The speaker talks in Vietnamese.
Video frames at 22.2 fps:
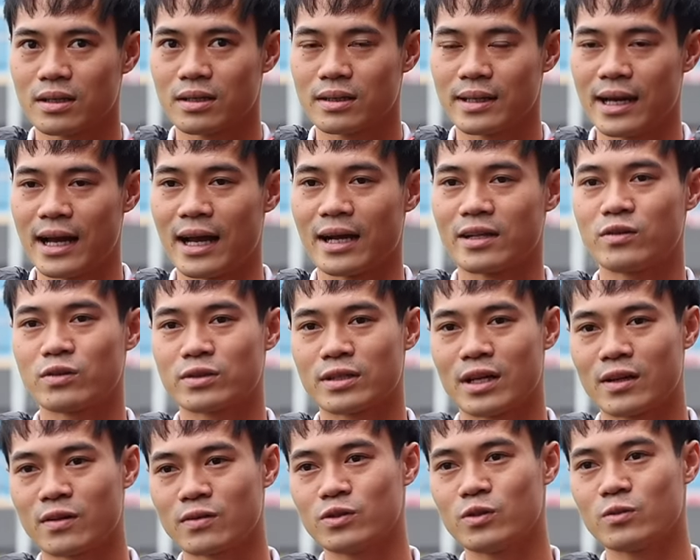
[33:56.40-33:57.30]
để dù
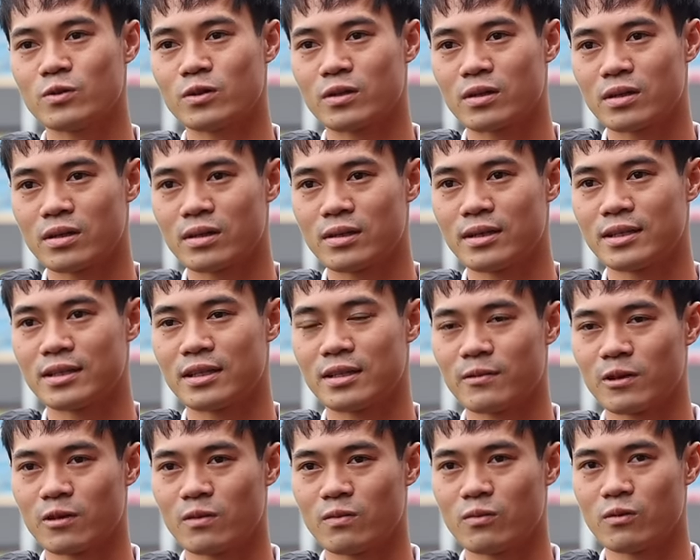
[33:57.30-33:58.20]
sao cũng giúp cho người dân
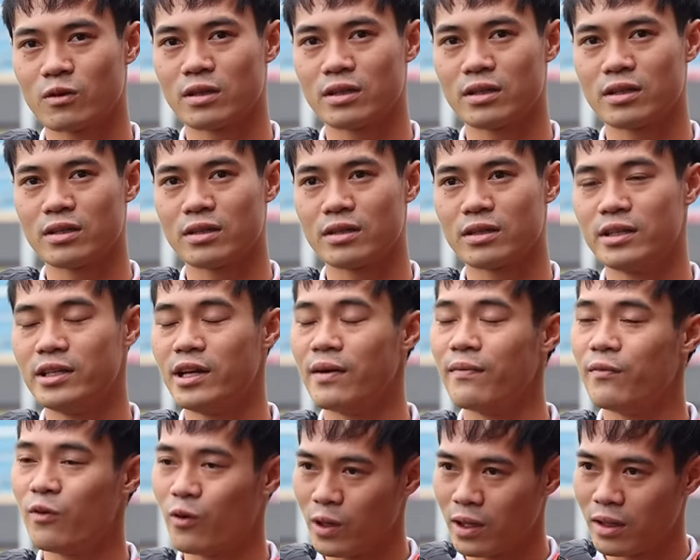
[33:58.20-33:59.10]
Nam Định có một cái
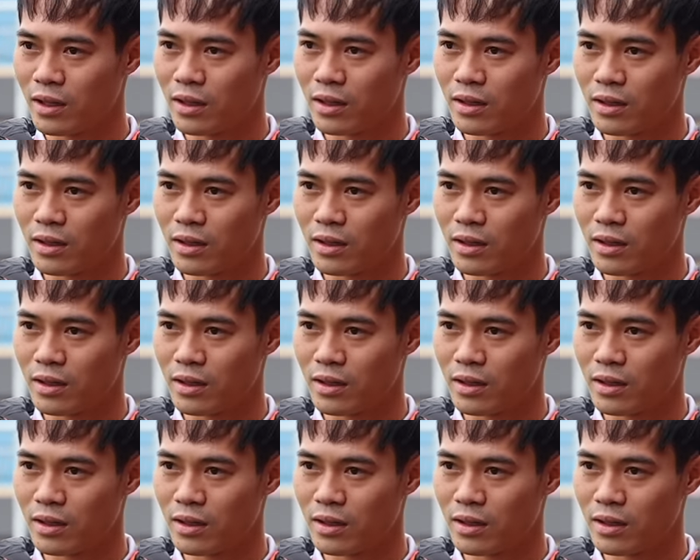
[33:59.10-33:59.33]
niềm vui.